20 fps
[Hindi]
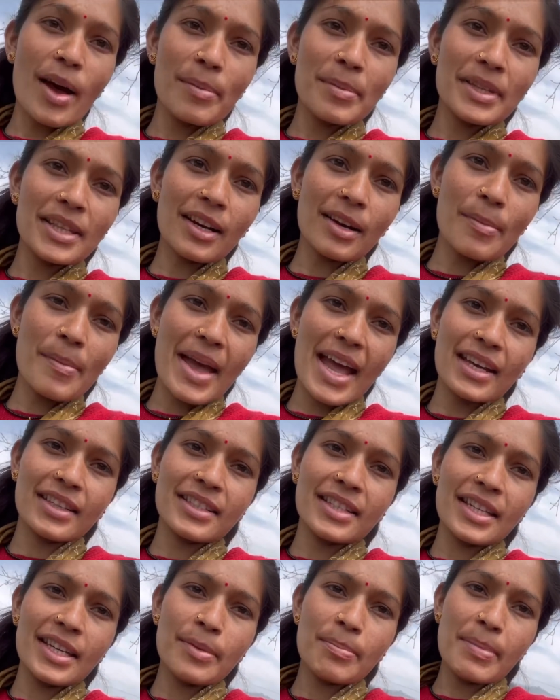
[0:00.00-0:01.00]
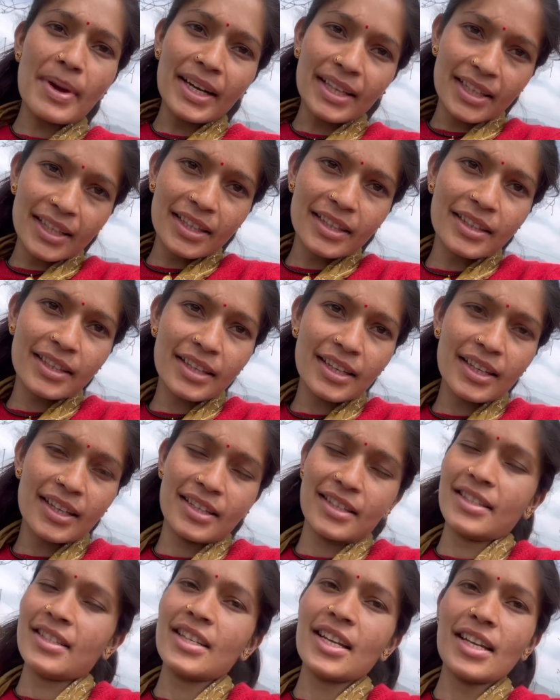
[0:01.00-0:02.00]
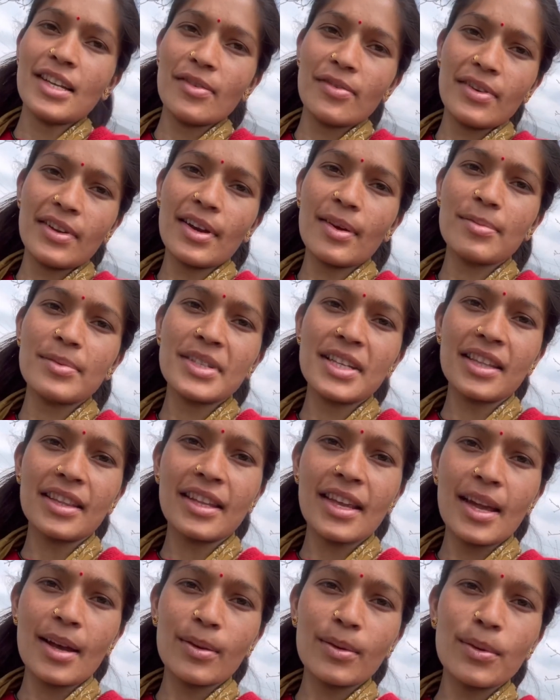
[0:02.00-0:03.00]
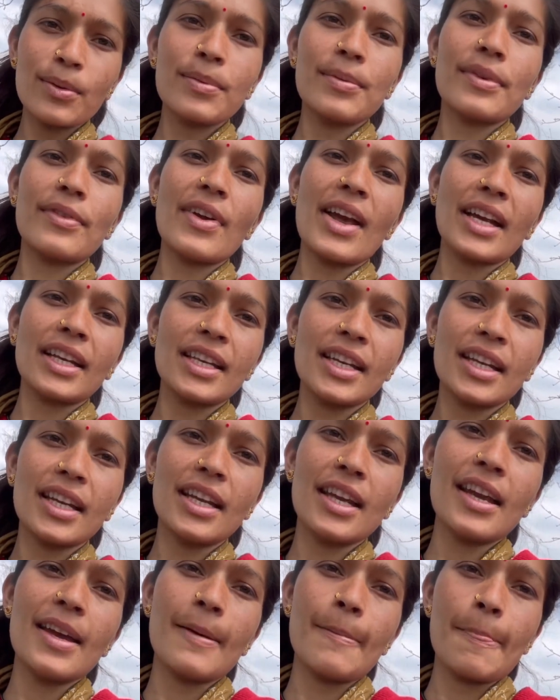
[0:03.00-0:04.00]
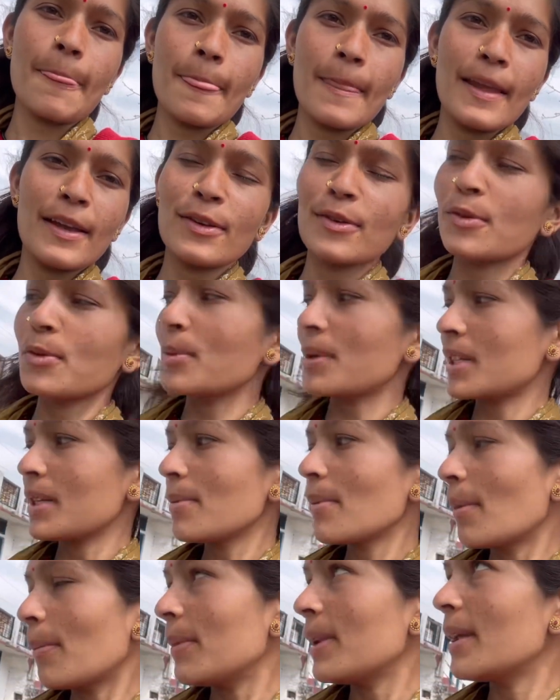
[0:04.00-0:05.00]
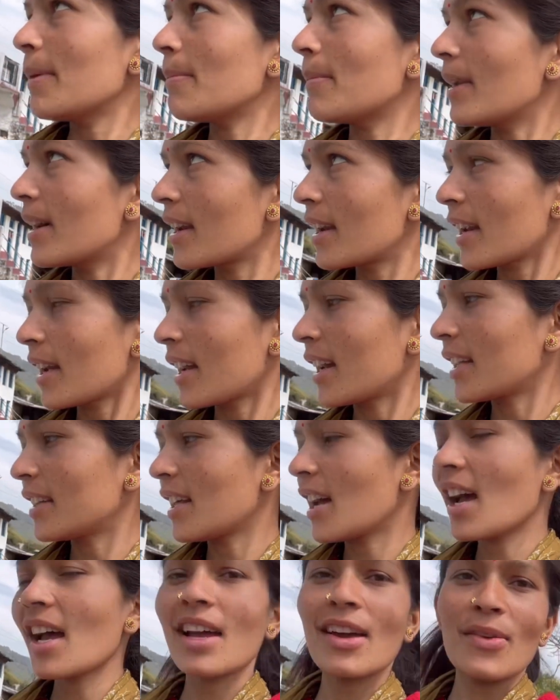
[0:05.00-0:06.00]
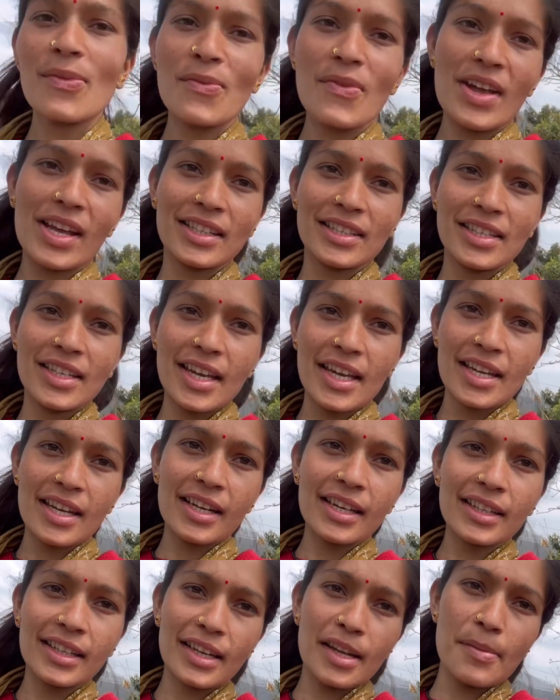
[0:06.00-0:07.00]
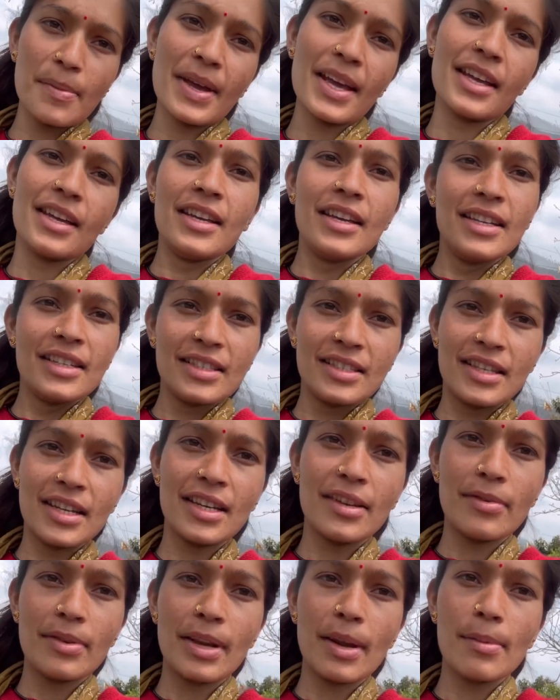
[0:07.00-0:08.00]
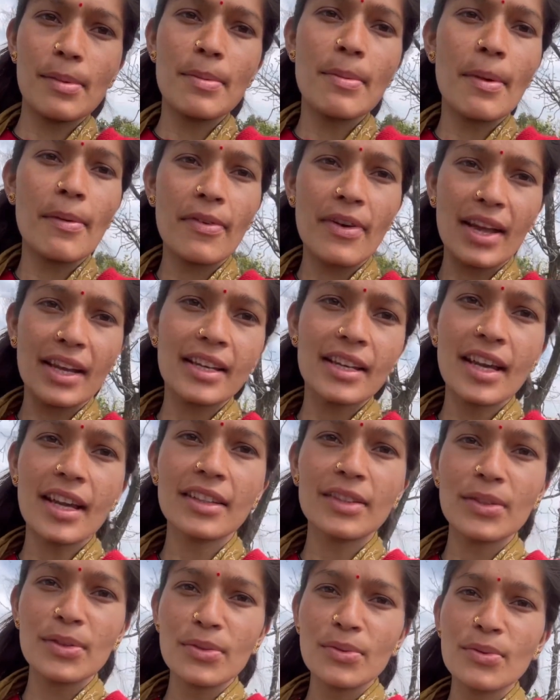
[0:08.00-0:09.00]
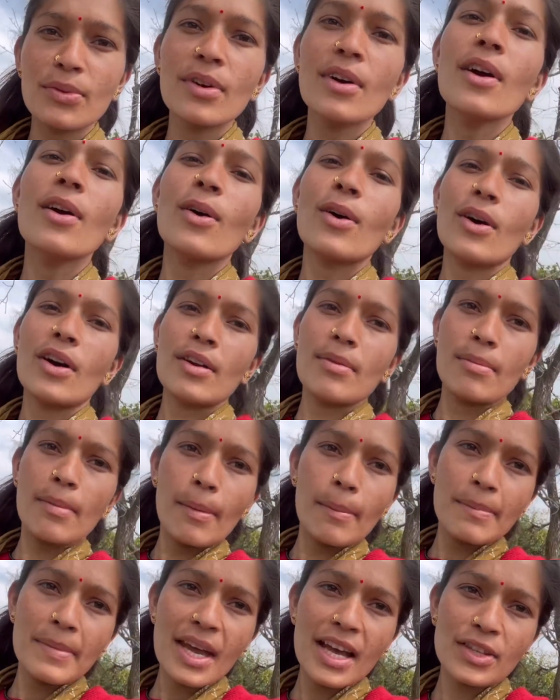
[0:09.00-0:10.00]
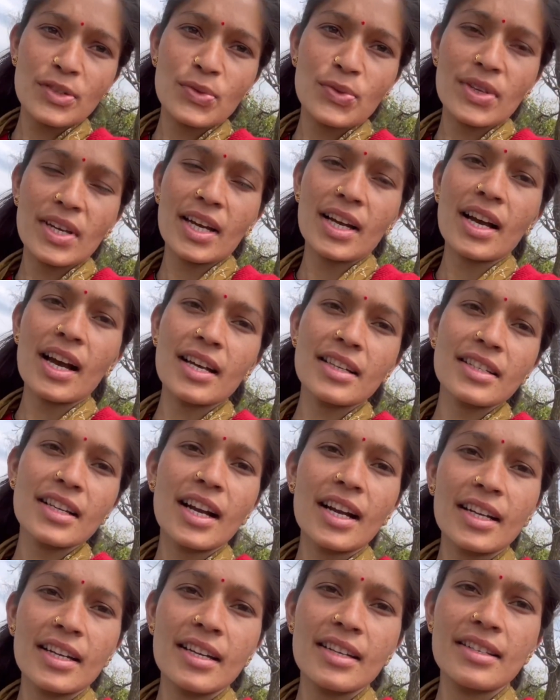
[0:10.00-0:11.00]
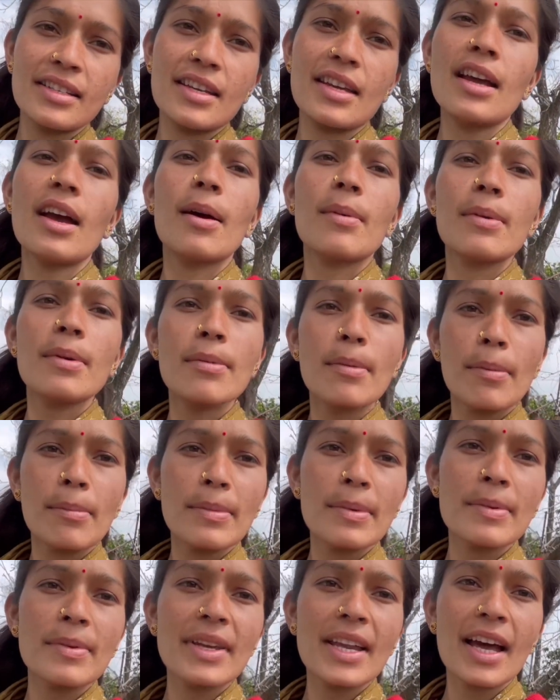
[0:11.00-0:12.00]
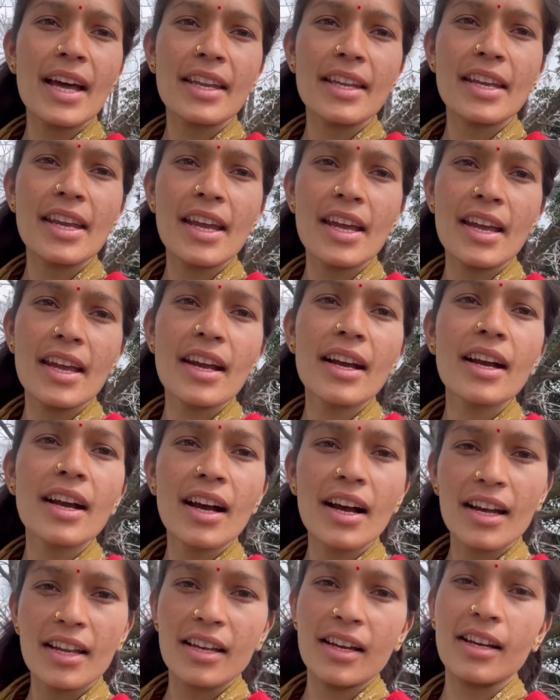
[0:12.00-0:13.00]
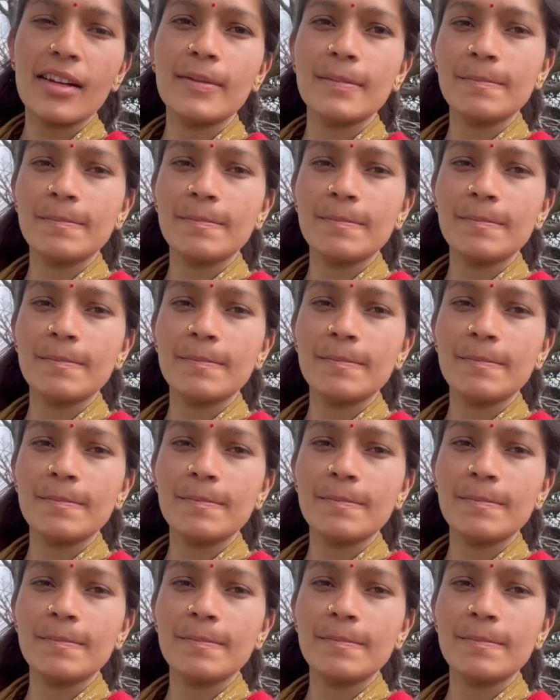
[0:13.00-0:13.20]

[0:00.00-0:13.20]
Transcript: अभी तक मैं ऐसी ही बैठी थी चलिए फिर अब चलते हैं गोबर फेंकने के लिए सुबह से मम्मी ने भर रखा था वैसी है ये कट्टे में चलिए फिर अभी मैं फेंक के आती हूँ और मम्मी आ चुकी है घास काटने से अभी मम्मी बना रही है खाना